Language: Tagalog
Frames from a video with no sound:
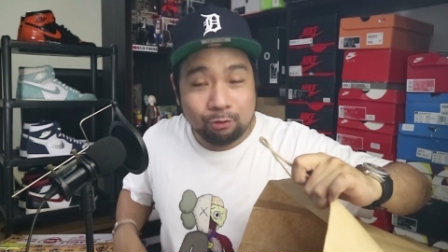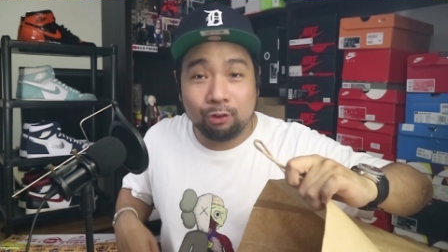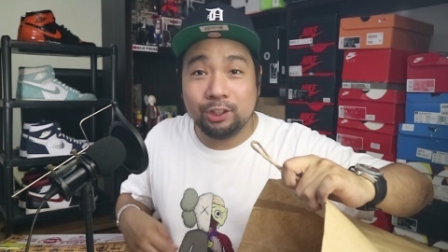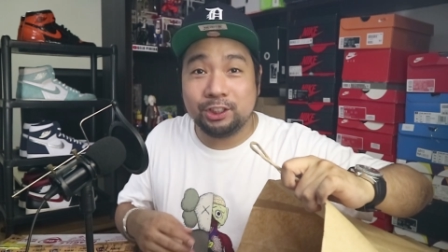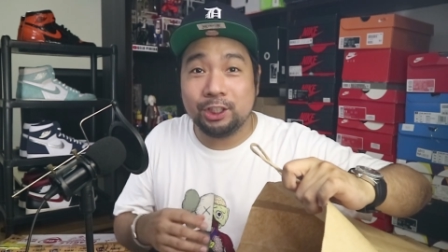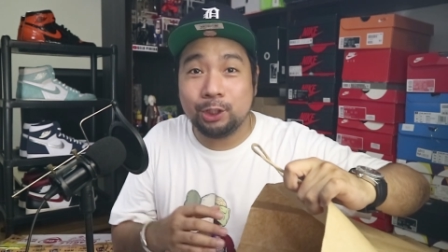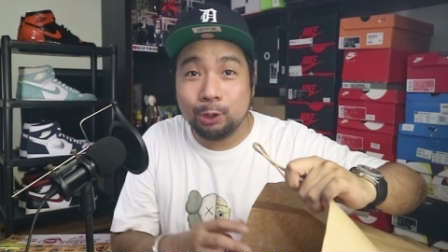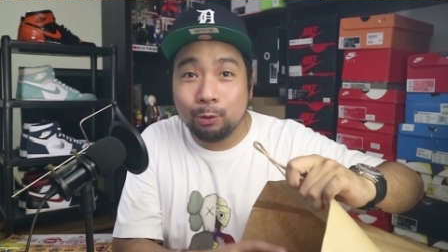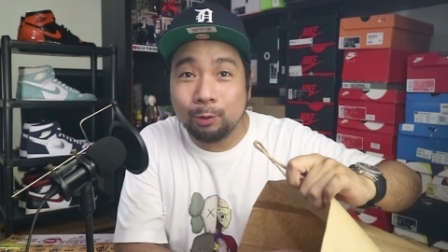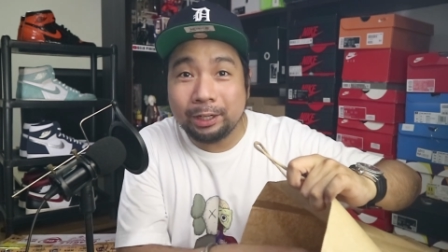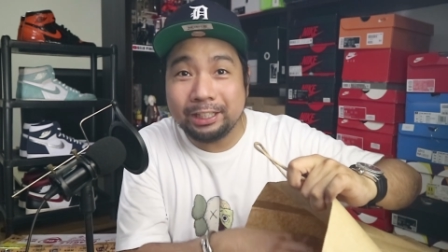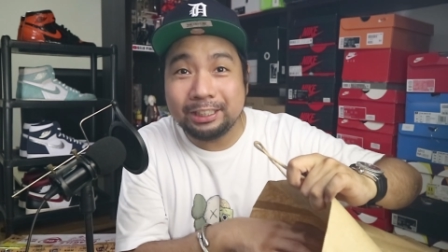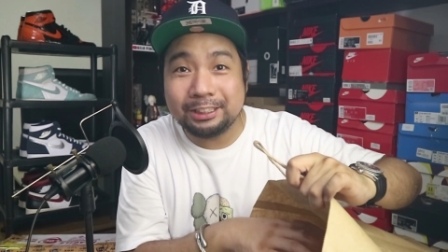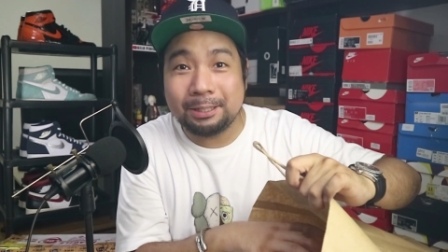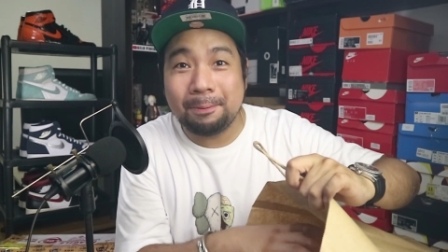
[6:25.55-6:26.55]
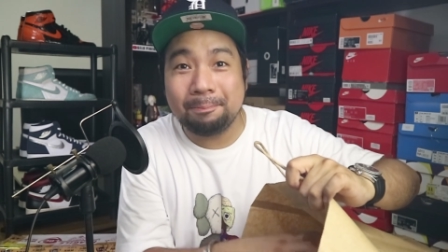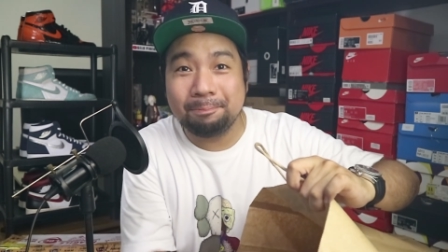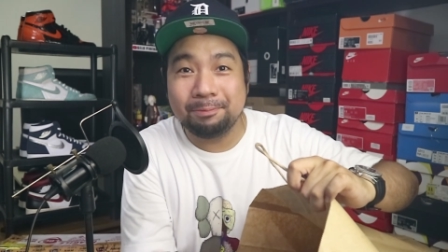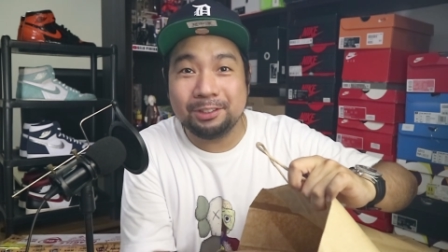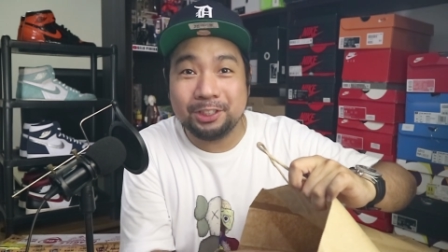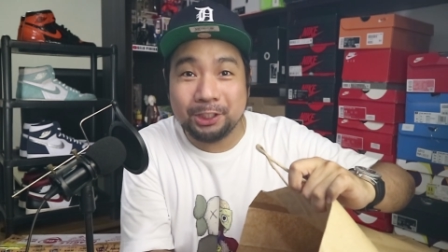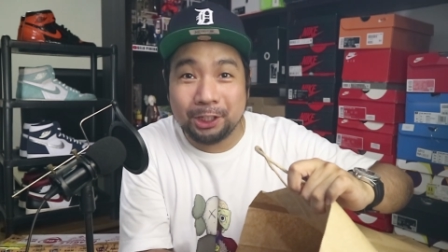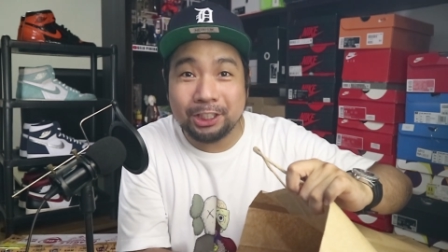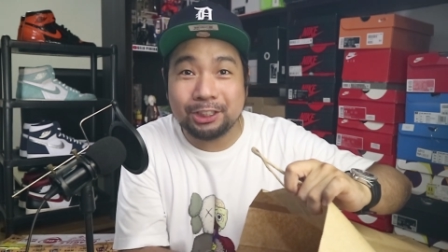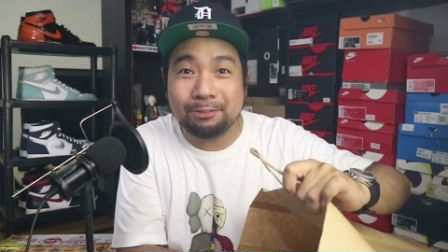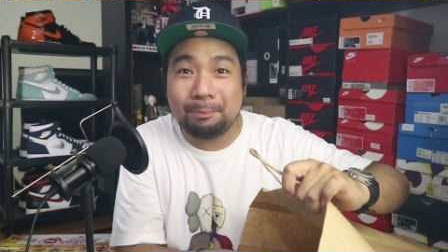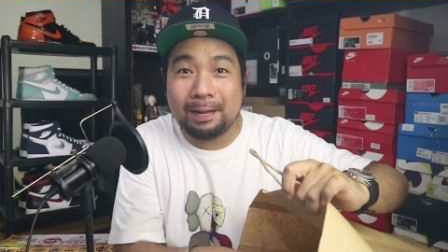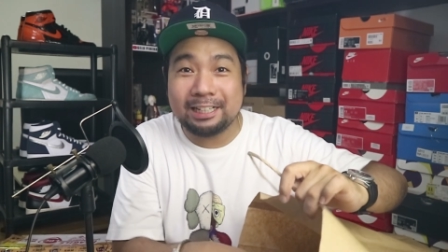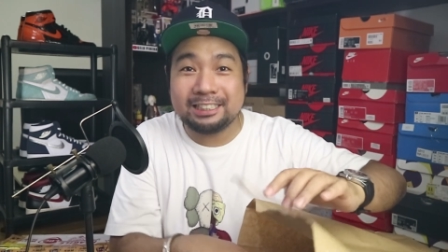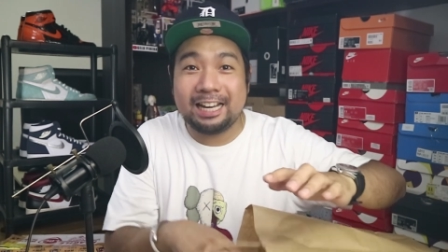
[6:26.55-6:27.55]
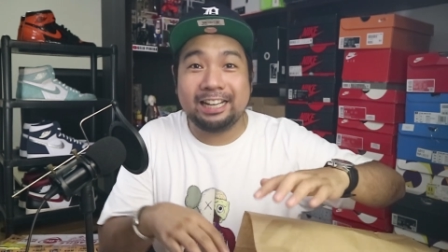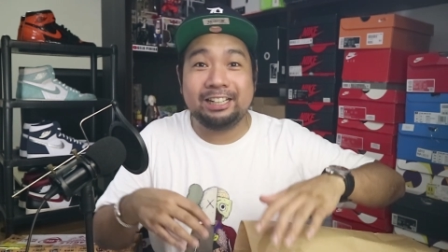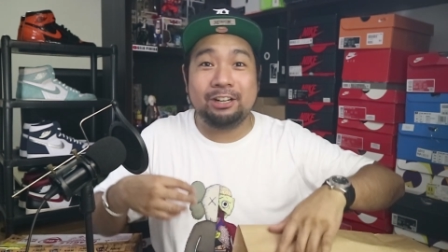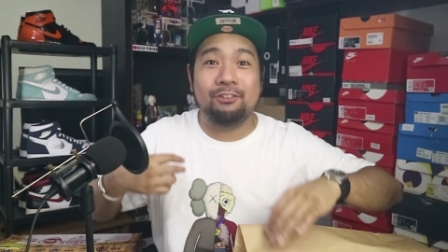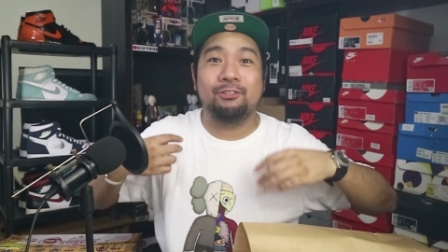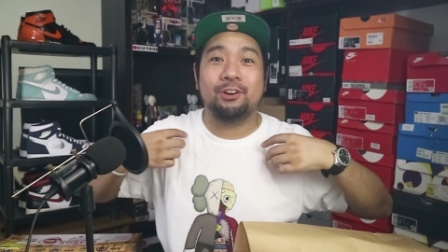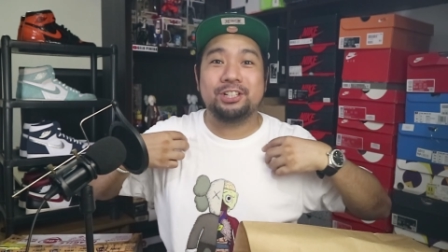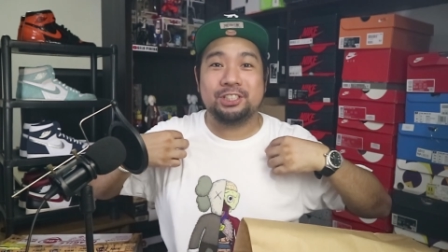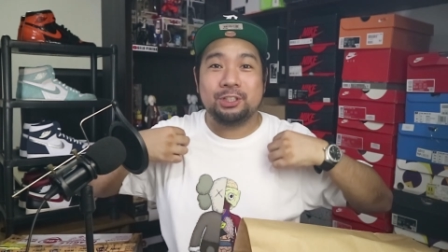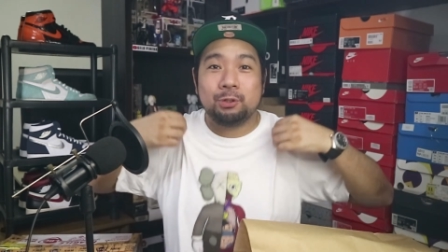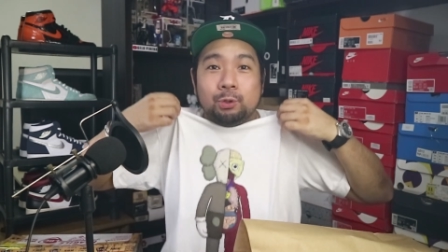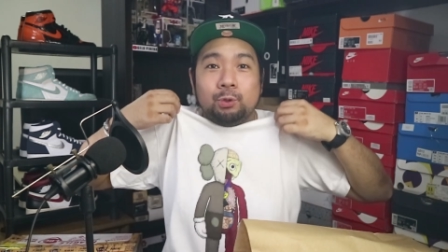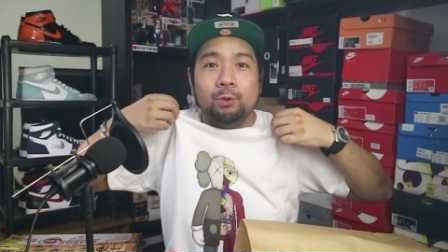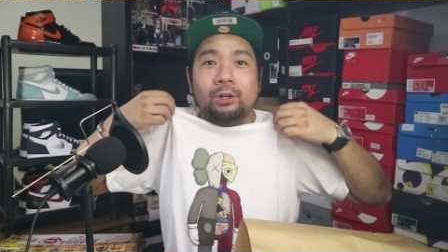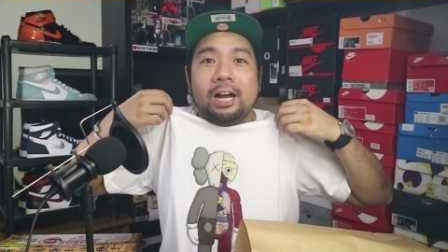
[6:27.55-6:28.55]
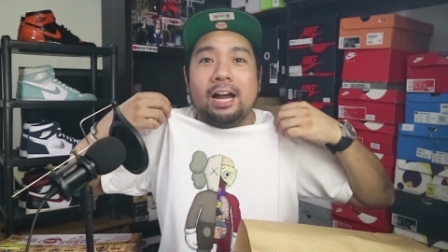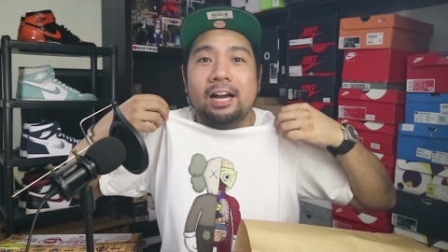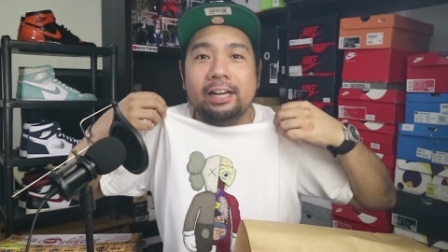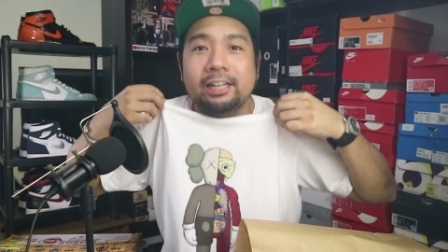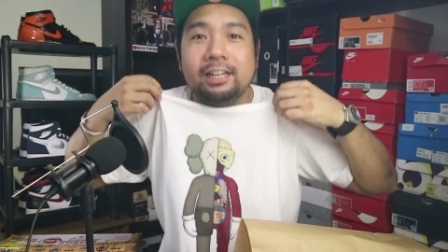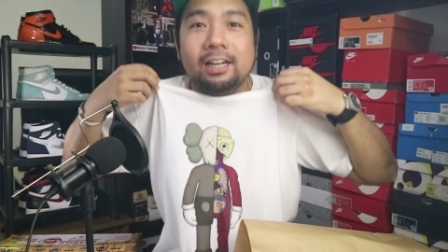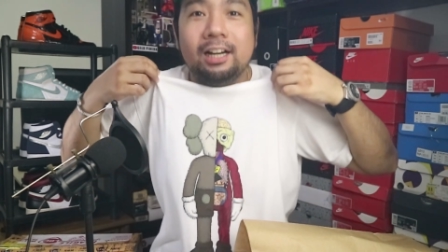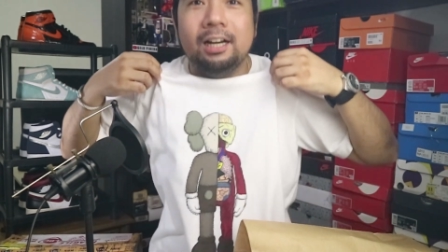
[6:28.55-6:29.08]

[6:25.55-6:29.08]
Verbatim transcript: for securing some shirts para sa akin, and of course, sinuot ko yung aking